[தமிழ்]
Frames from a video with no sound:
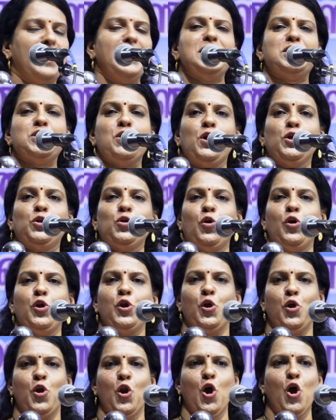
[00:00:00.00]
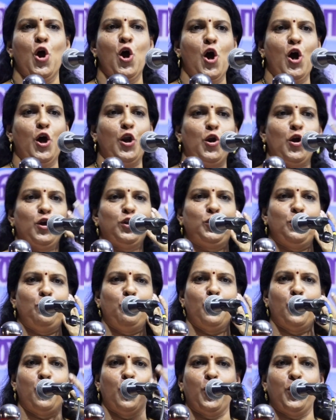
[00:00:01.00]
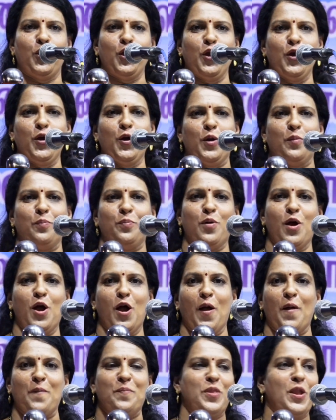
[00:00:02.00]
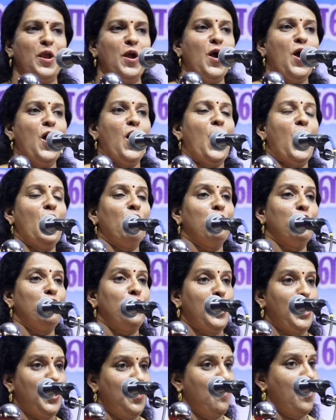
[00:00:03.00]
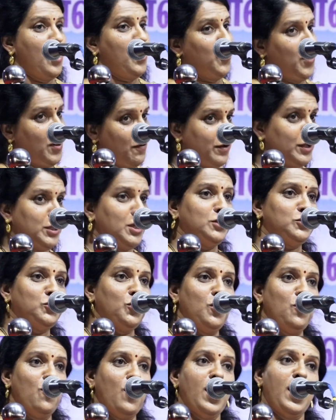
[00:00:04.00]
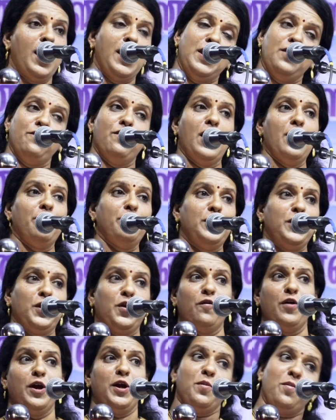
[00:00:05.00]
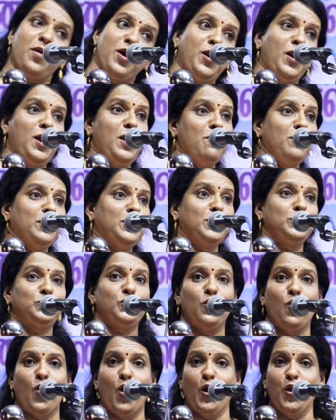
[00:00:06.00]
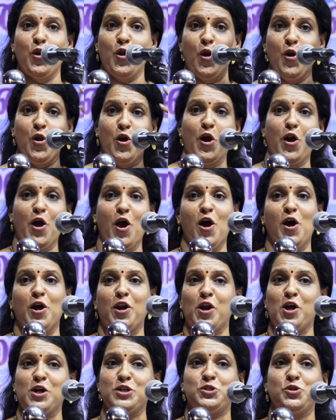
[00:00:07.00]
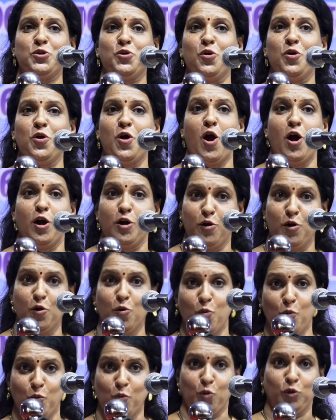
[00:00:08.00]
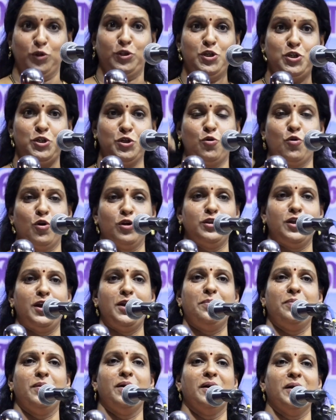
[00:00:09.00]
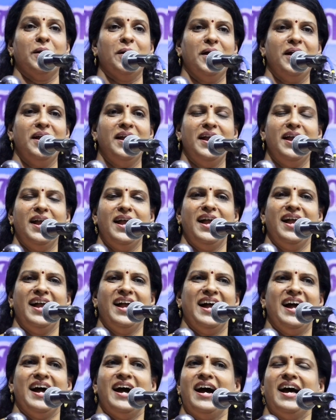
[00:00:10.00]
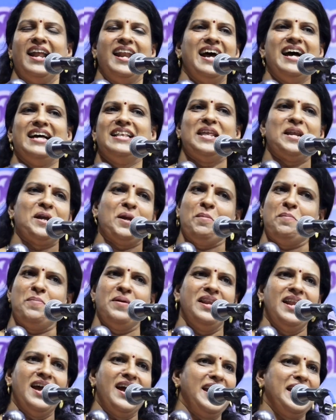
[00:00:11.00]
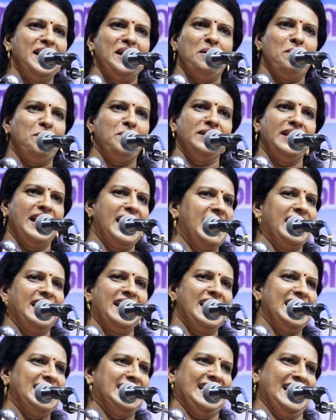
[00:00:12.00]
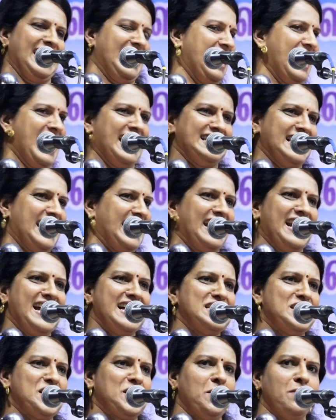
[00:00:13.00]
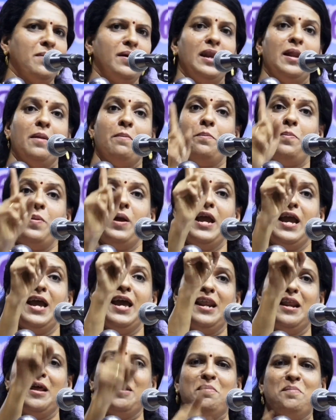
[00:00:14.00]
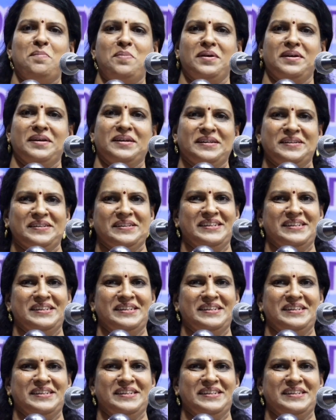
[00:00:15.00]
படித்தோட தோணும் என்ன அறாத்து போகிறோம் டேங்கப்பா அவன் வேணுமானு இவ தான் சொல்லுவாளா இவ அவனுக்கு வேணுமானு இவ தான் சொல்லுவாளா என்னடா அராஜகம் ஆண்கள் கொதிச்சு கொந்தளிப்பாங்க ஆனால் அதற்கு பின்னாடி இருப்பது அராத்த அல்ல அது அராஜகம் அல்ல பேரன்பு